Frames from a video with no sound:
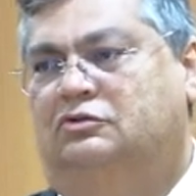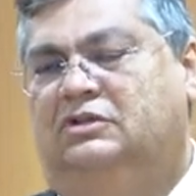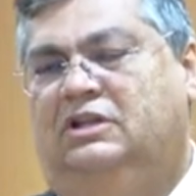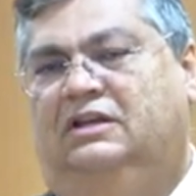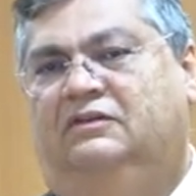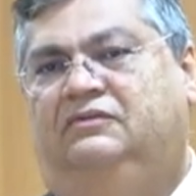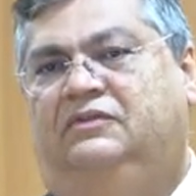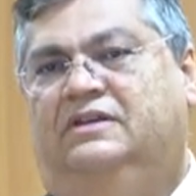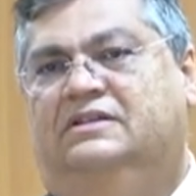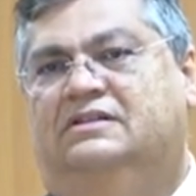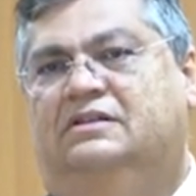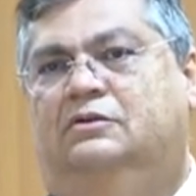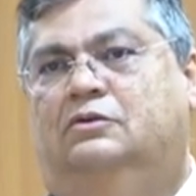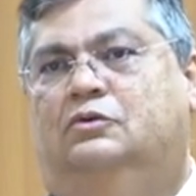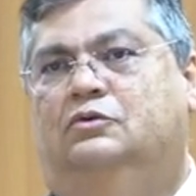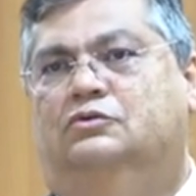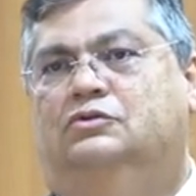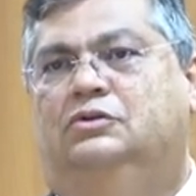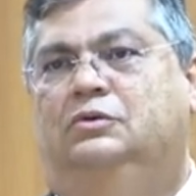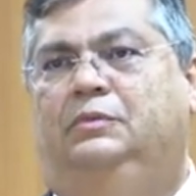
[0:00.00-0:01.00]
de Defesa do
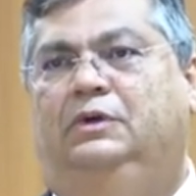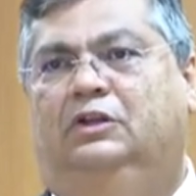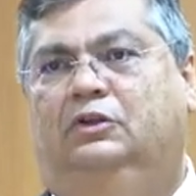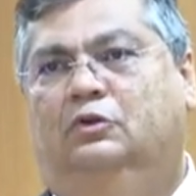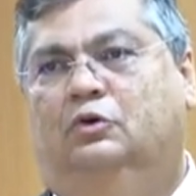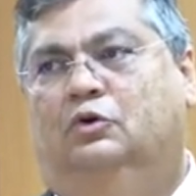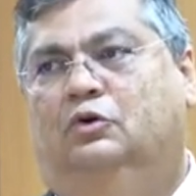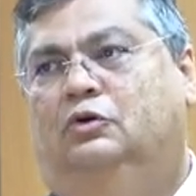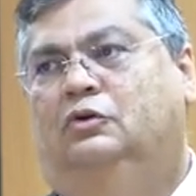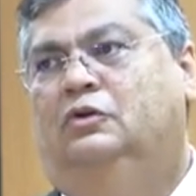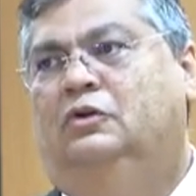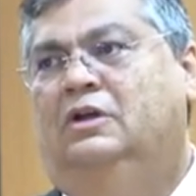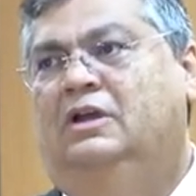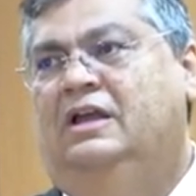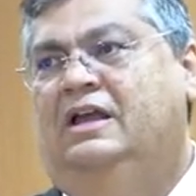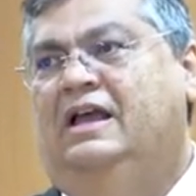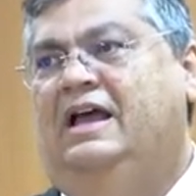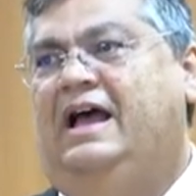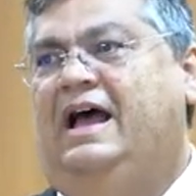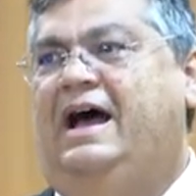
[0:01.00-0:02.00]
Consumidor,
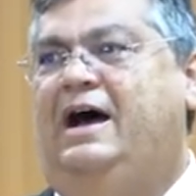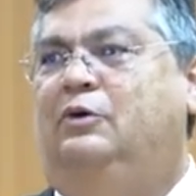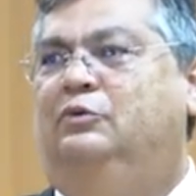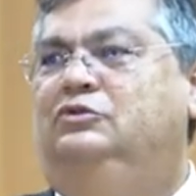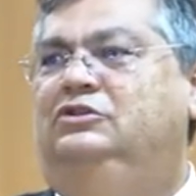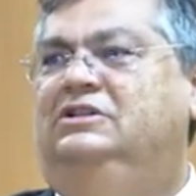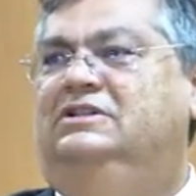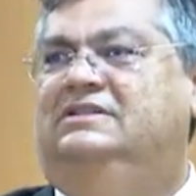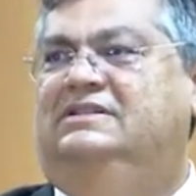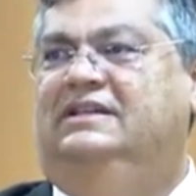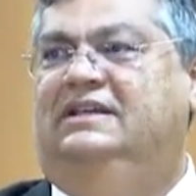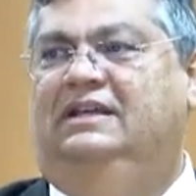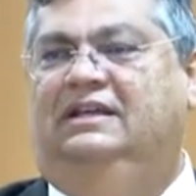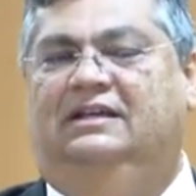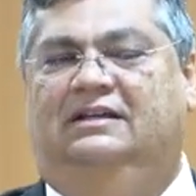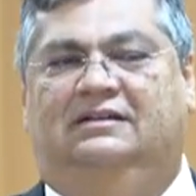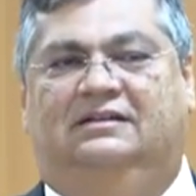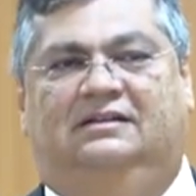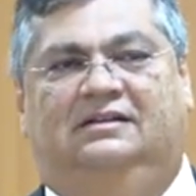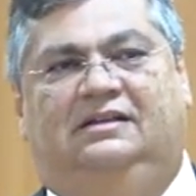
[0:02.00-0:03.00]
ao
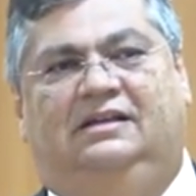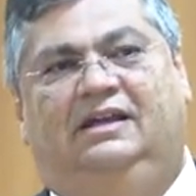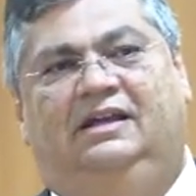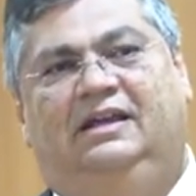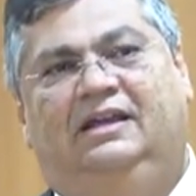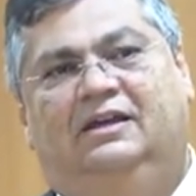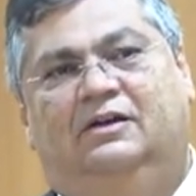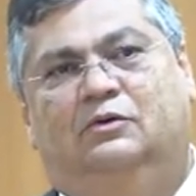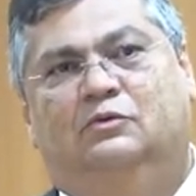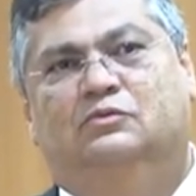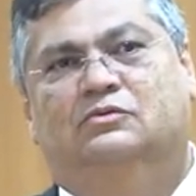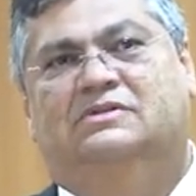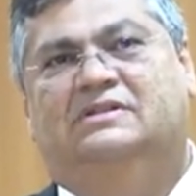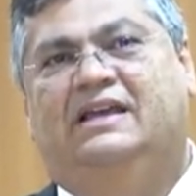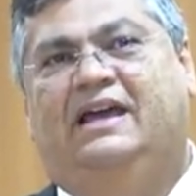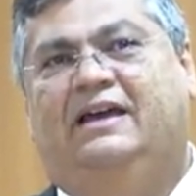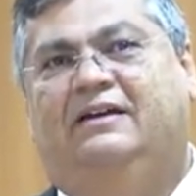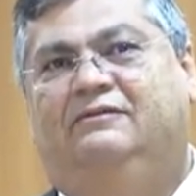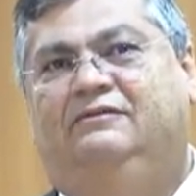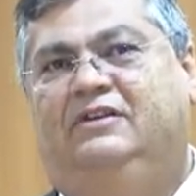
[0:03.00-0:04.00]
dizer que um
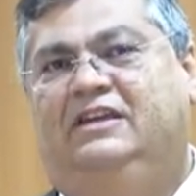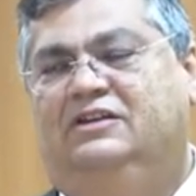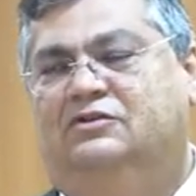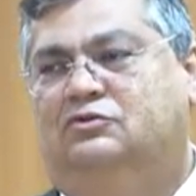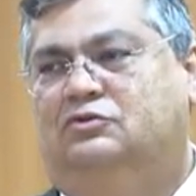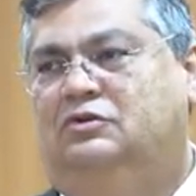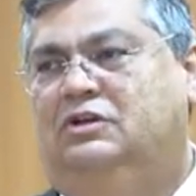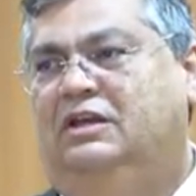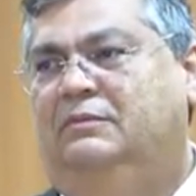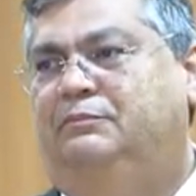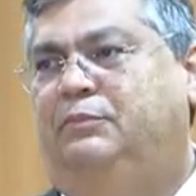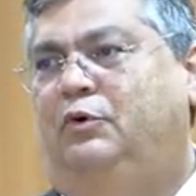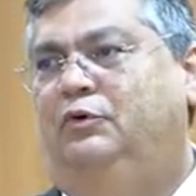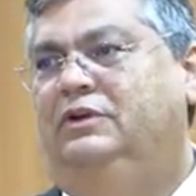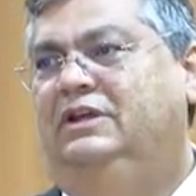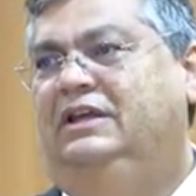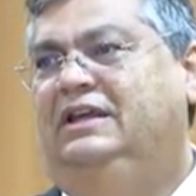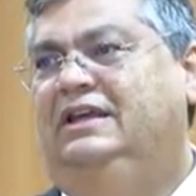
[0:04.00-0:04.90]
serviço que põe em